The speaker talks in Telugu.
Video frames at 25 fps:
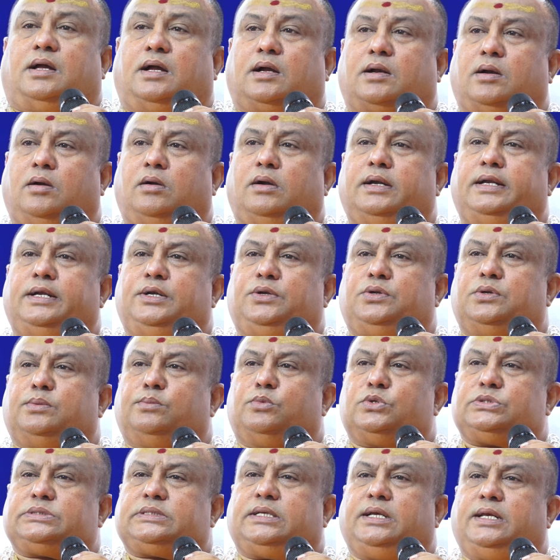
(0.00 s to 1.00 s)
అకార్డింగ్ టు
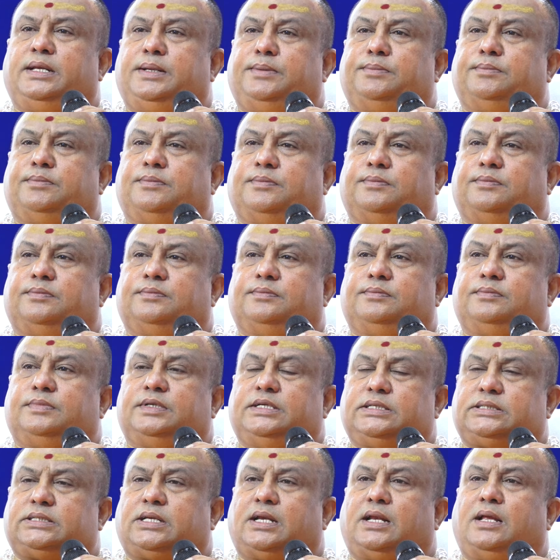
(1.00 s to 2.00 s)
ముస్లిం
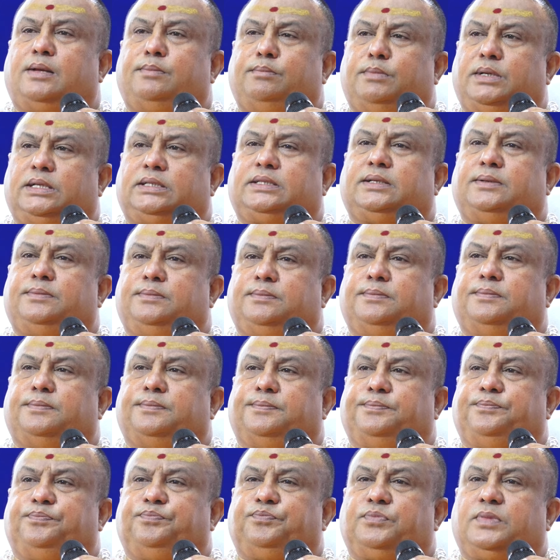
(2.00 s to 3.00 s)
ఇస్లాం మతం
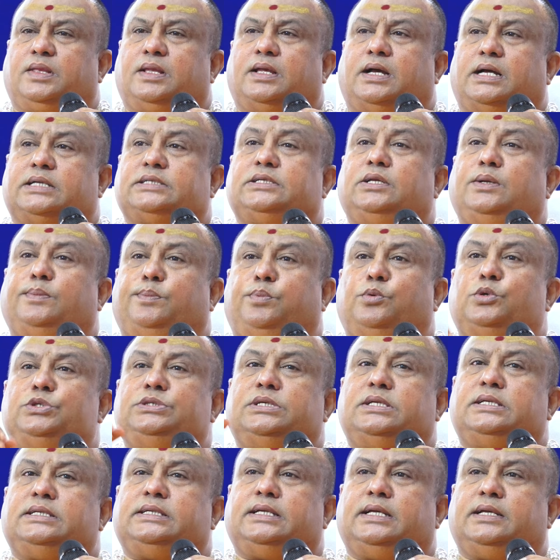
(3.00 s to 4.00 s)
అసలు
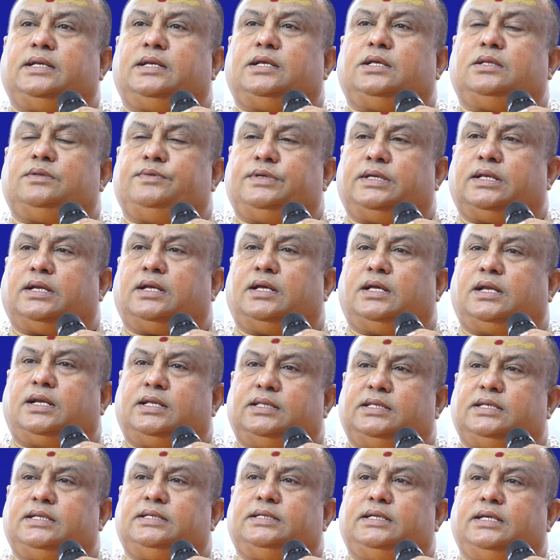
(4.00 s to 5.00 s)
పూజలు చేయరాదు
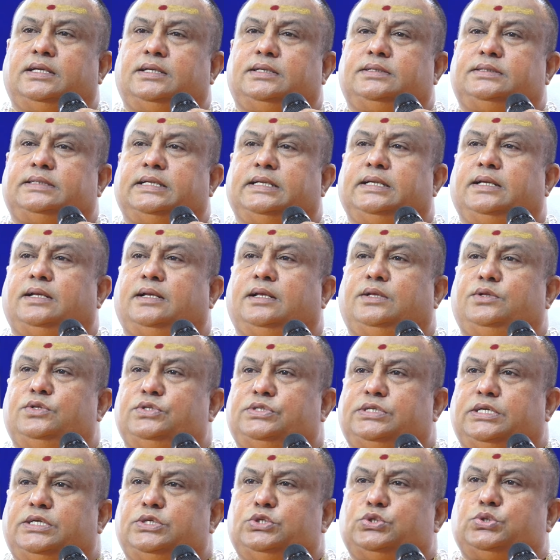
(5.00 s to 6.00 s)
విగ్రహారాధన చేయరాదు
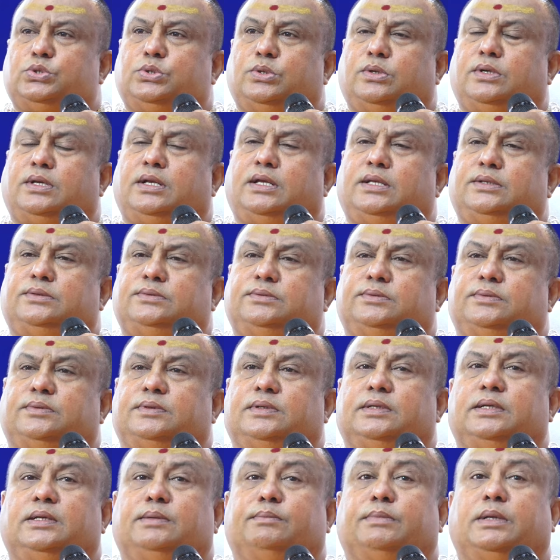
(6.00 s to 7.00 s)
చేయించుకోరాదు
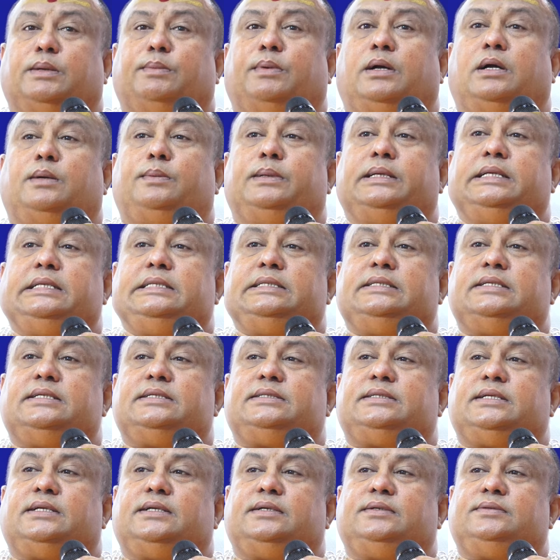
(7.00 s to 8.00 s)
మరి బాబా ఏం
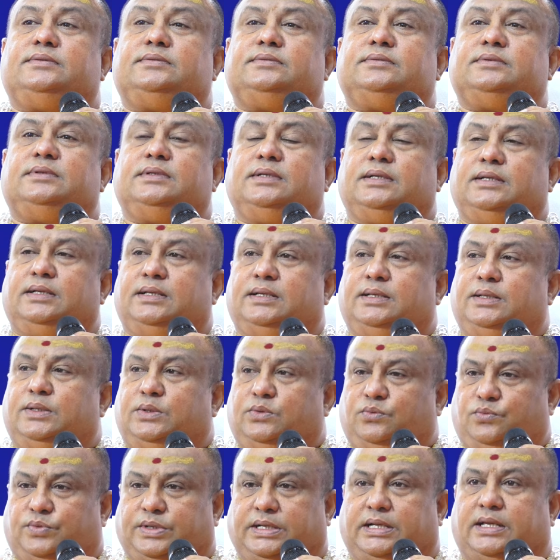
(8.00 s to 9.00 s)
చేశాడు
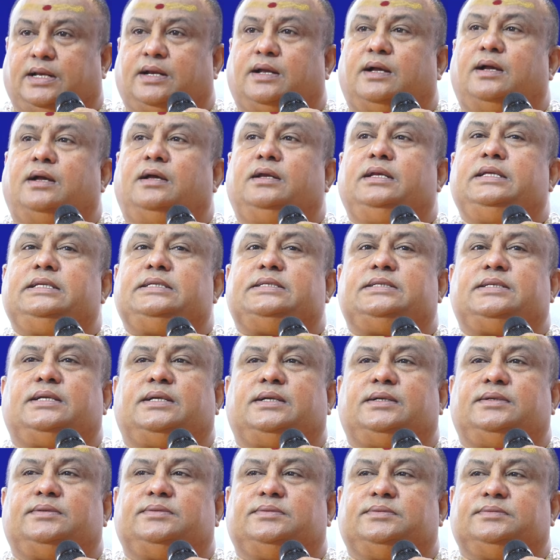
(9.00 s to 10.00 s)
విగ్రహాలు
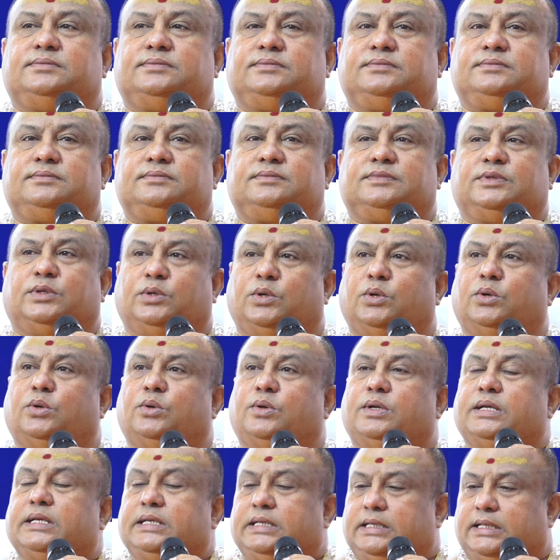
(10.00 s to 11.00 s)
ఇచ్చాడు ఇగో
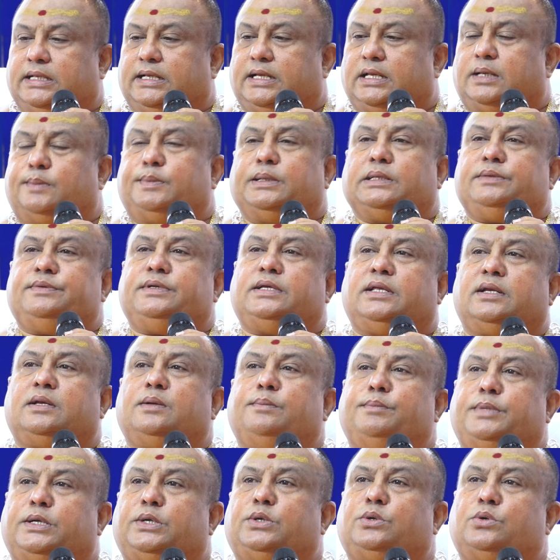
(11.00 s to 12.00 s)
ఇది గణపతి
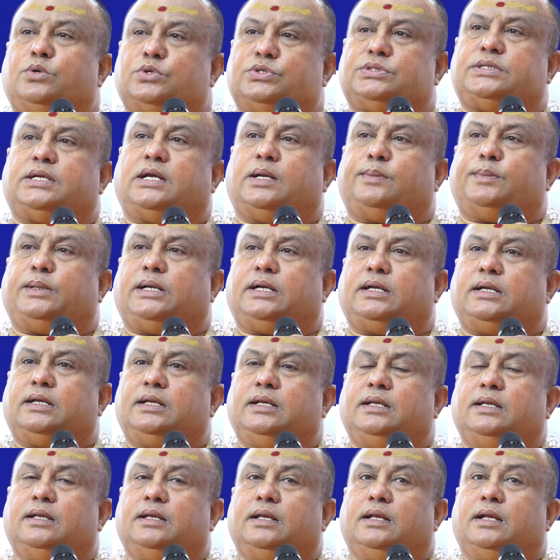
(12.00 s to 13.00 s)
విగ్రహం పెట్టుకో శ్యామా
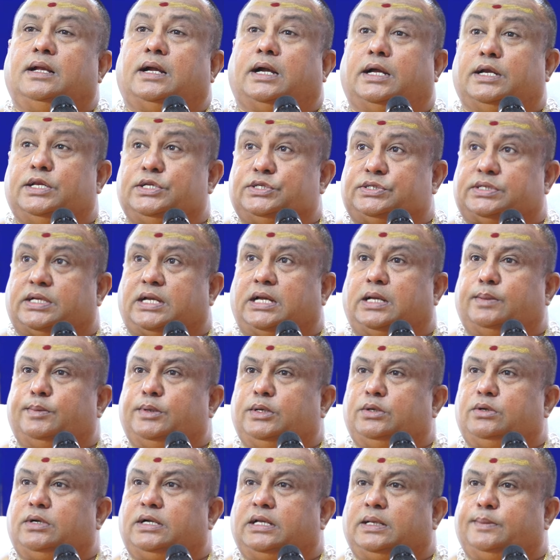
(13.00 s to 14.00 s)
అని
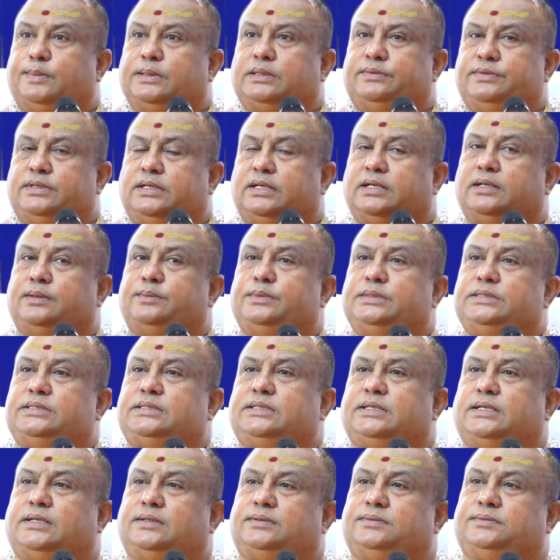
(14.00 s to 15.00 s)
శ్యామకు గణపతి విగ్రహం
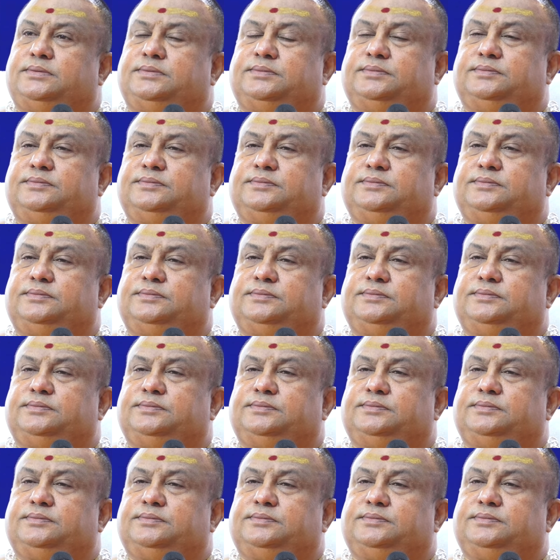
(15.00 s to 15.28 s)
ఇచ్చాడు